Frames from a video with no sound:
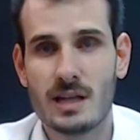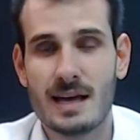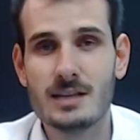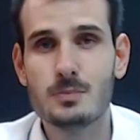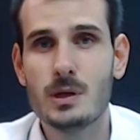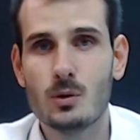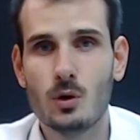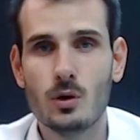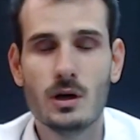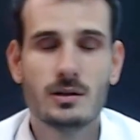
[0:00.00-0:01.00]
né,
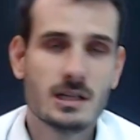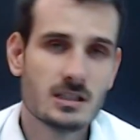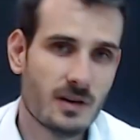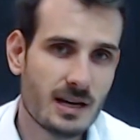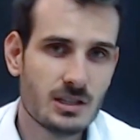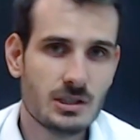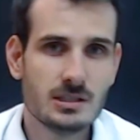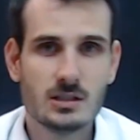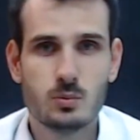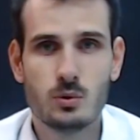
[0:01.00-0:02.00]
respingou nas
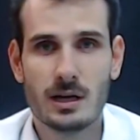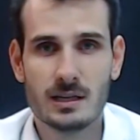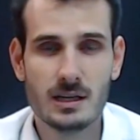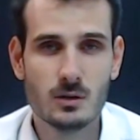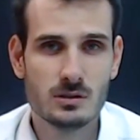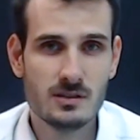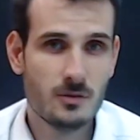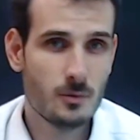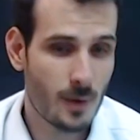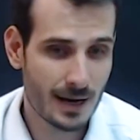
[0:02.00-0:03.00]
varejistas por aqui, inclusive
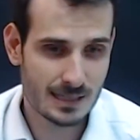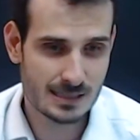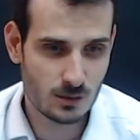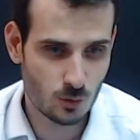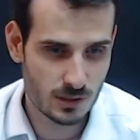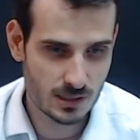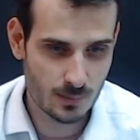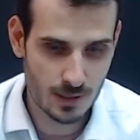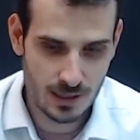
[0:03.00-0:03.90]
o Magazine Luiza